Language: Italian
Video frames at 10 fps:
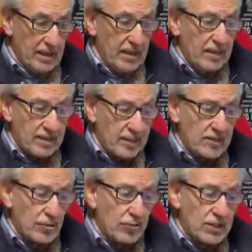Gli
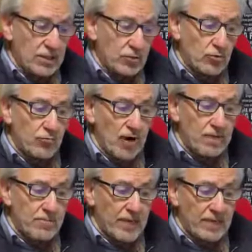Stati Uniti, sui quali
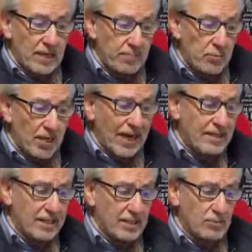pesa la più
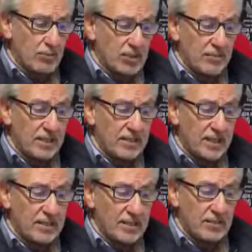grande responsabilità
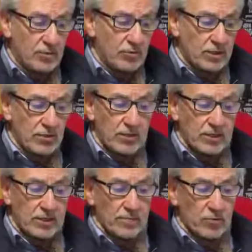della situazione che
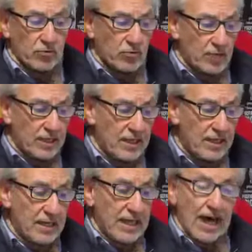si è prodotta,
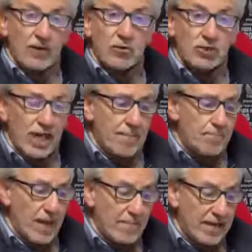hanno già
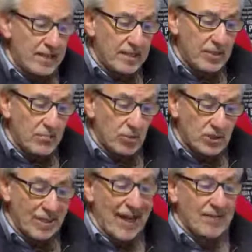ampiamente
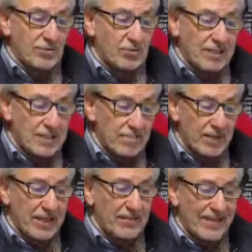dimostrato di
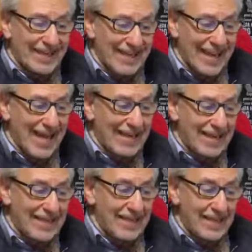sapere
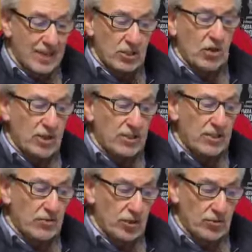varcare la soglia
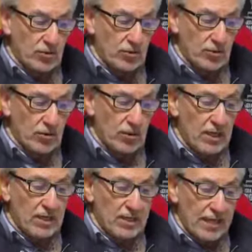di non ritorno,
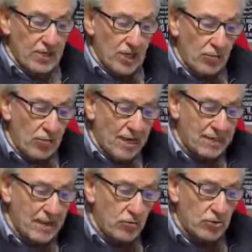nella
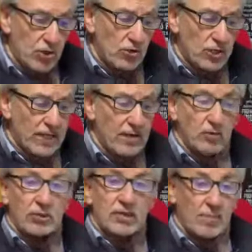sciagurata illusione che lo
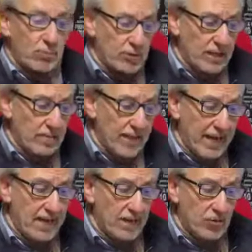strapotere
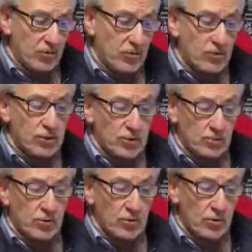bellico di cui
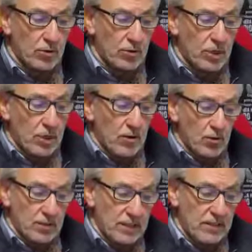dispongono
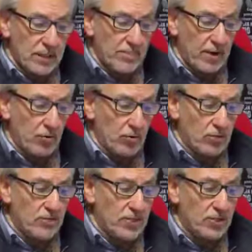consentirebbe loro
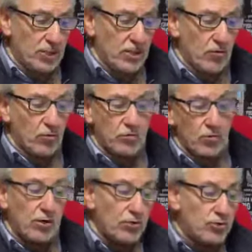di vincere contro
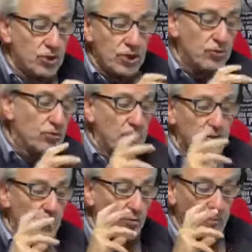il ruggito
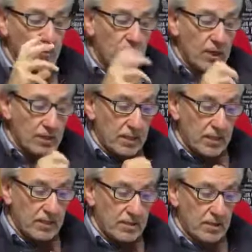del topo
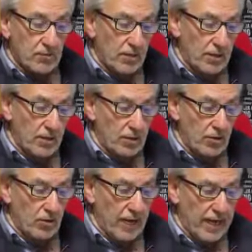del dittatore
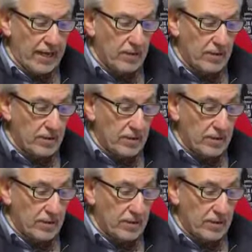nordcoreano.